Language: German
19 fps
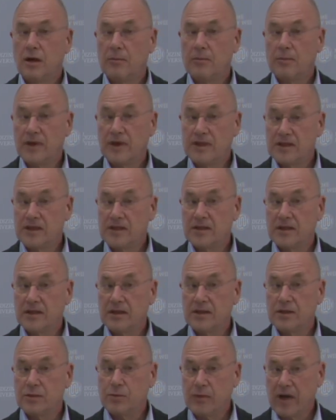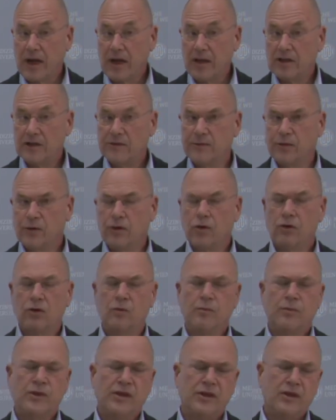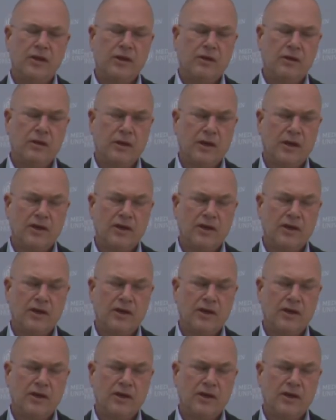präzise Gesprächsführung mit den